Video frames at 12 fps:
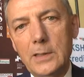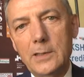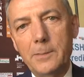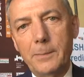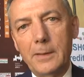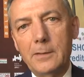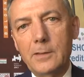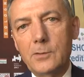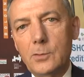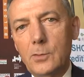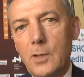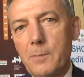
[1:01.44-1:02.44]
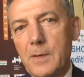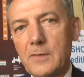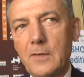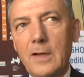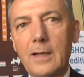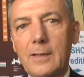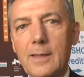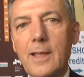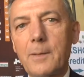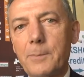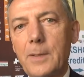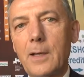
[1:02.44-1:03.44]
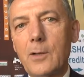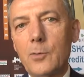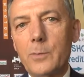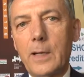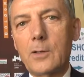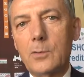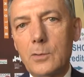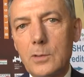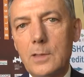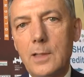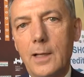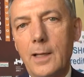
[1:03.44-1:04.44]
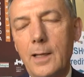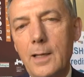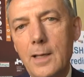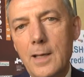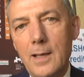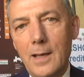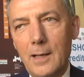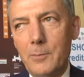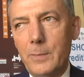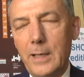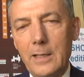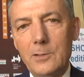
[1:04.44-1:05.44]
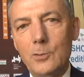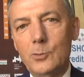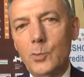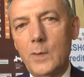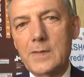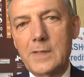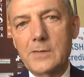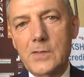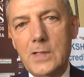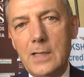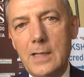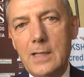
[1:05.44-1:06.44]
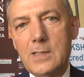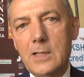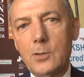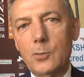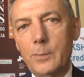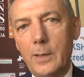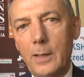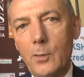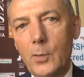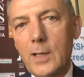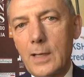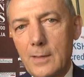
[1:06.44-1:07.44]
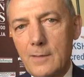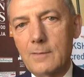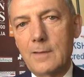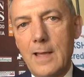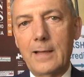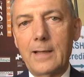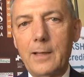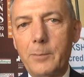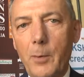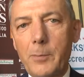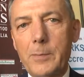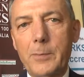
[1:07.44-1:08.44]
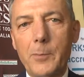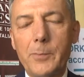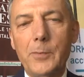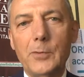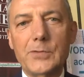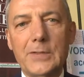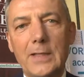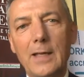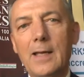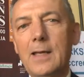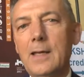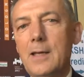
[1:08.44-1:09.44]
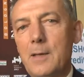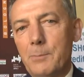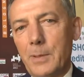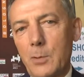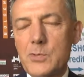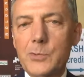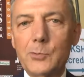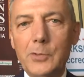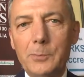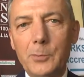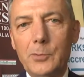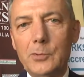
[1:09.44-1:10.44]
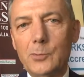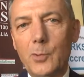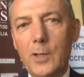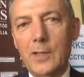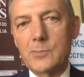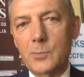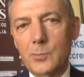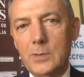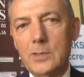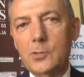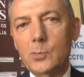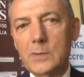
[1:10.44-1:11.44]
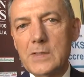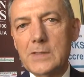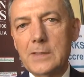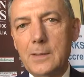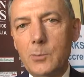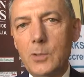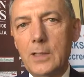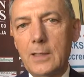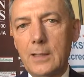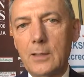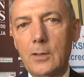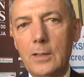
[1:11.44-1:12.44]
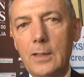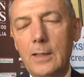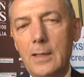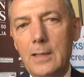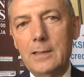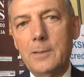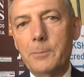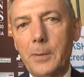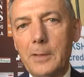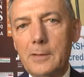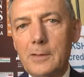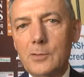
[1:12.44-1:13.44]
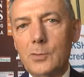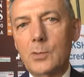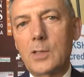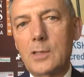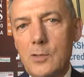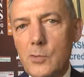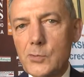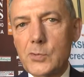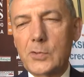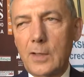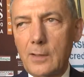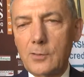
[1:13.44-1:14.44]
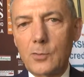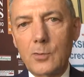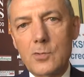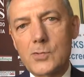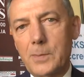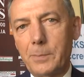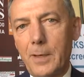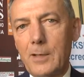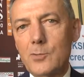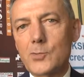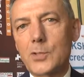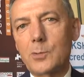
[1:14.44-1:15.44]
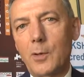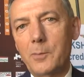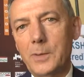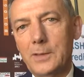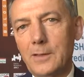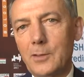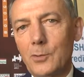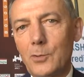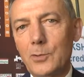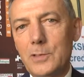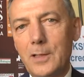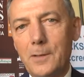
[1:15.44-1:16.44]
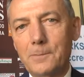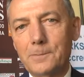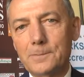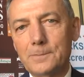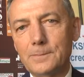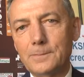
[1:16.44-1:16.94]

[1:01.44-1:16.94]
agli imprenditori per cercare di capire come accogliere al meglio il turista cinese, come organizzare la propria proposta per questo tipo di turismo. Quindi tutti stimoli che gli imprenditori del nostro territorio sapranno sicuramente cogliere.